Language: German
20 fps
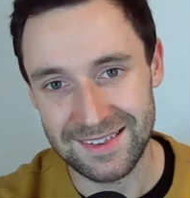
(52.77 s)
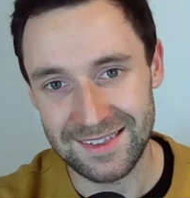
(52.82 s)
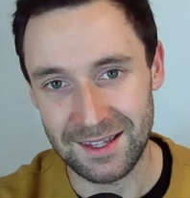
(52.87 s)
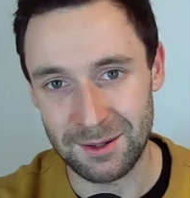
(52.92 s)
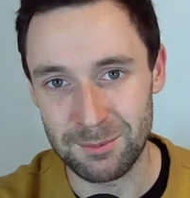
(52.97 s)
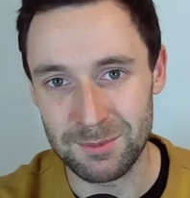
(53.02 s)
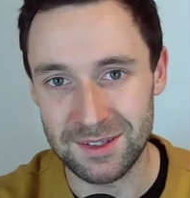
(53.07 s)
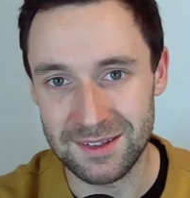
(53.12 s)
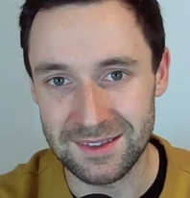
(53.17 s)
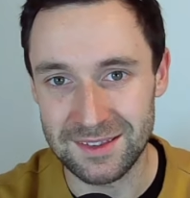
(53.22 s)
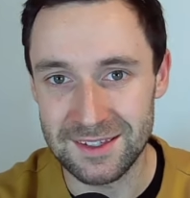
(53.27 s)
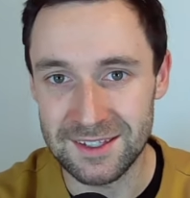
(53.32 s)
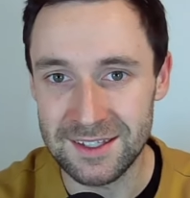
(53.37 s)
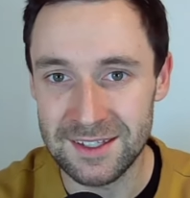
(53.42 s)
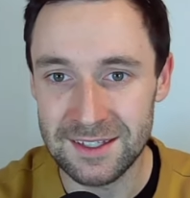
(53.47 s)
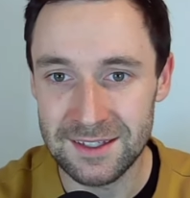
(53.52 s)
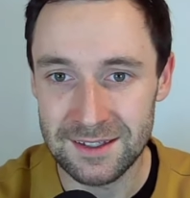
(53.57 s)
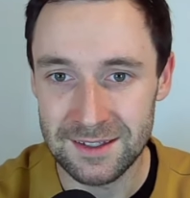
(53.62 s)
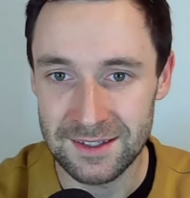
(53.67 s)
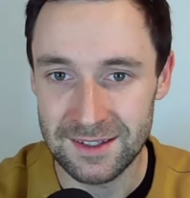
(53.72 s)
damit
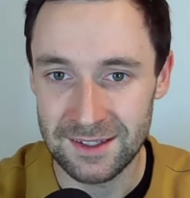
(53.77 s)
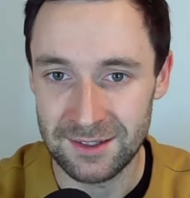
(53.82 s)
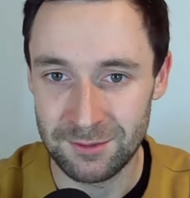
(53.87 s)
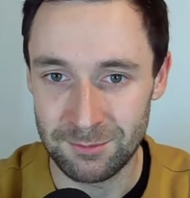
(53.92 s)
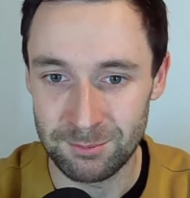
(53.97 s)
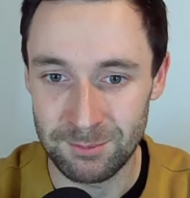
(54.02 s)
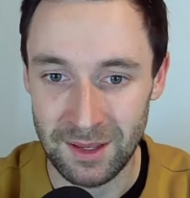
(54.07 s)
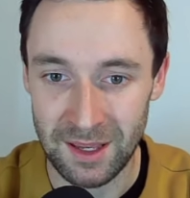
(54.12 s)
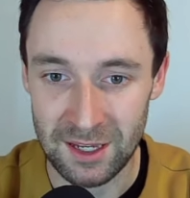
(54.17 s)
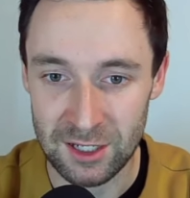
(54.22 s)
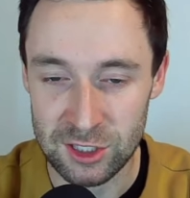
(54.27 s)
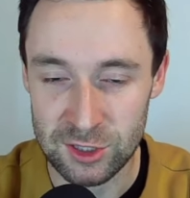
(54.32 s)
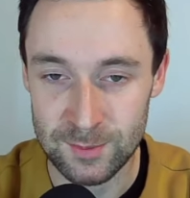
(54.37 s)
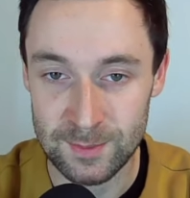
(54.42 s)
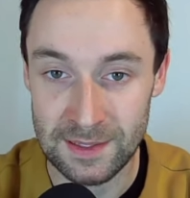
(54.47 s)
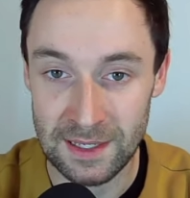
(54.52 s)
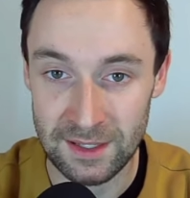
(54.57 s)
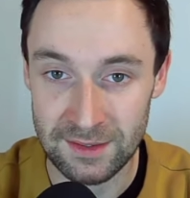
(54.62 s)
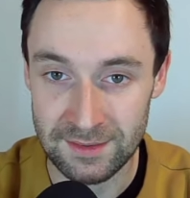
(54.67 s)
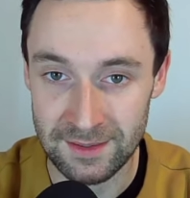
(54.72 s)
die mehr
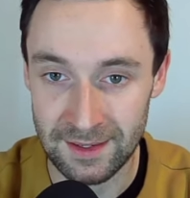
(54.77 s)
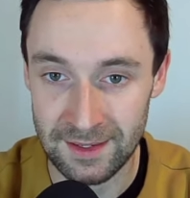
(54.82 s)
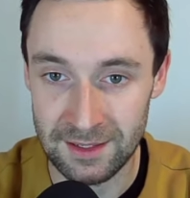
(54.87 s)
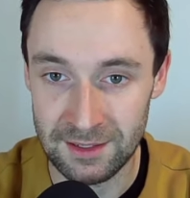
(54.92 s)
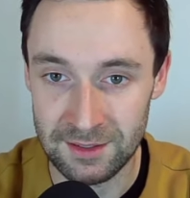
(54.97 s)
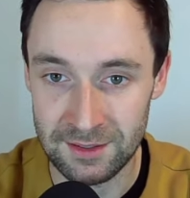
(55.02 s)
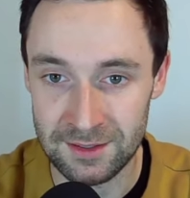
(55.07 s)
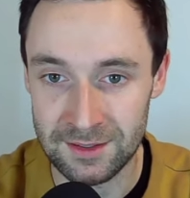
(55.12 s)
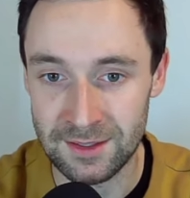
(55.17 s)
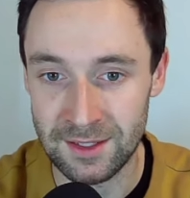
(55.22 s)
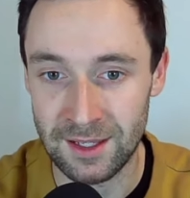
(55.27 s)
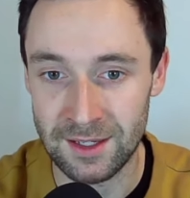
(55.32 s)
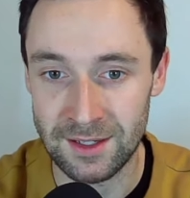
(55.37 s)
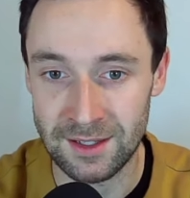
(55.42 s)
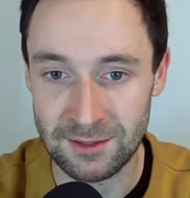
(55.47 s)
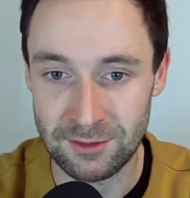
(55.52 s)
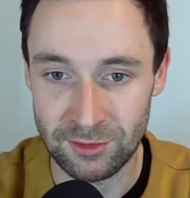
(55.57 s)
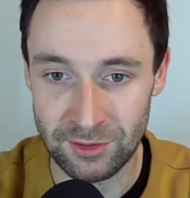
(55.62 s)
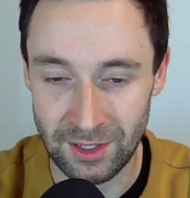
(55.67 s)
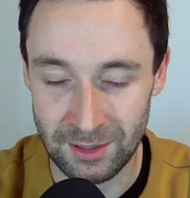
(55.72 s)
Spielanteile in der
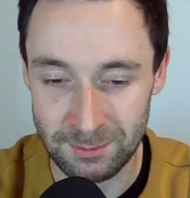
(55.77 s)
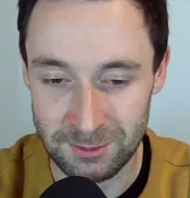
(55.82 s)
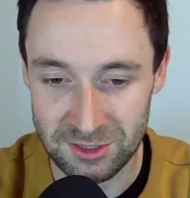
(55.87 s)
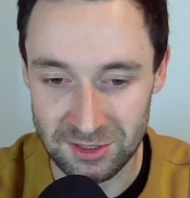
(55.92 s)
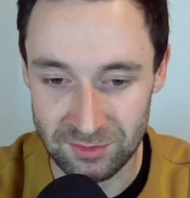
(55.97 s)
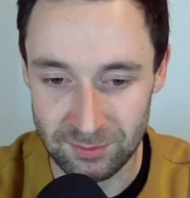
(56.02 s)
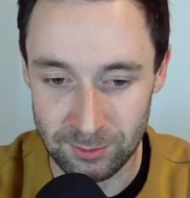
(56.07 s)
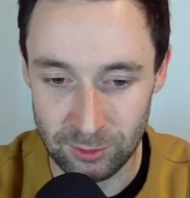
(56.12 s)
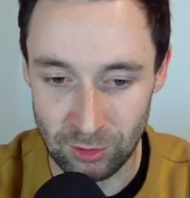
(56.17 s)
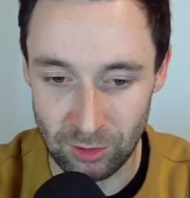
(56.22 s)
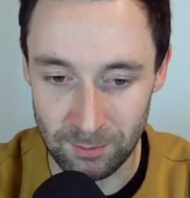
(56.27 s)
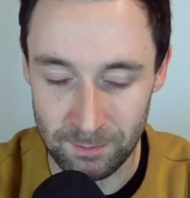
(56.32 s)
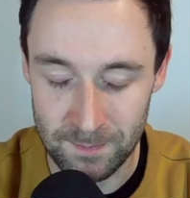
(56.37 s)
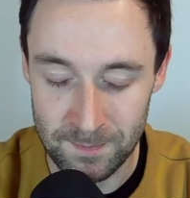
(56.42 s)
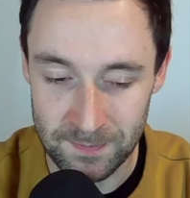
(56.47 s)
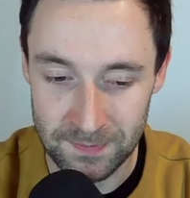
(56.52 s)
Nationalmannschaft bekommen.